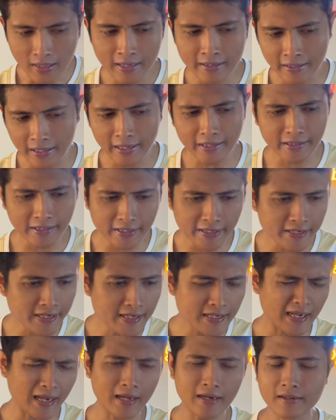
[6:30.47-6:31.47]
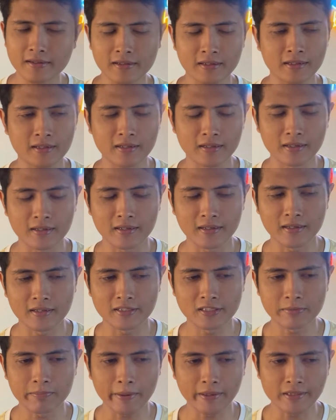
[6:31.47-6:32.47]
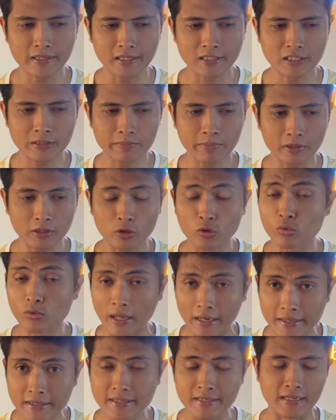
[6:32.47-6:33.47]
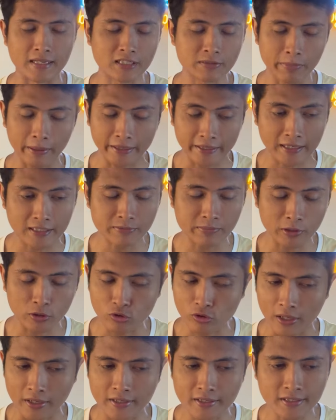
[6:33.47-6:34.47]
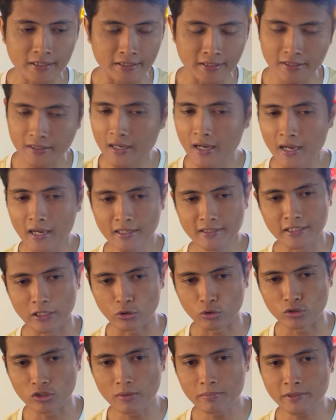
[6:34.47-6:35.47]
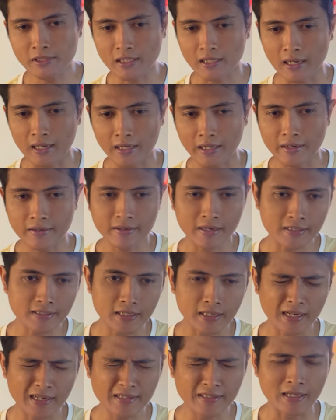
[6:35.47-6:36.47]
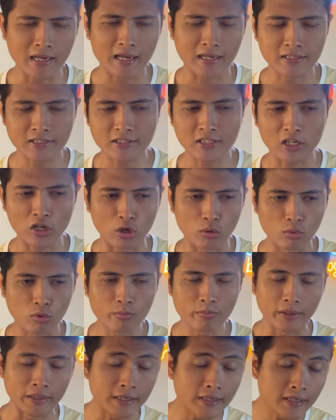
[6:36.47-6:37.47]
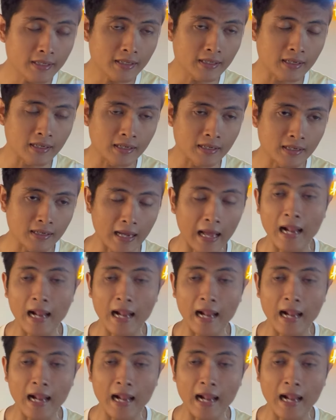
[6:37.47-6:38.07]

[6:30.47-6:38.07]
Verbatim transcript: raket ini dengan uh, spek yang seperti itu tadi ya, spek real seperti itu tadi, jadi jatuhnya bisa kalian rasakan ya secara umum ini uh,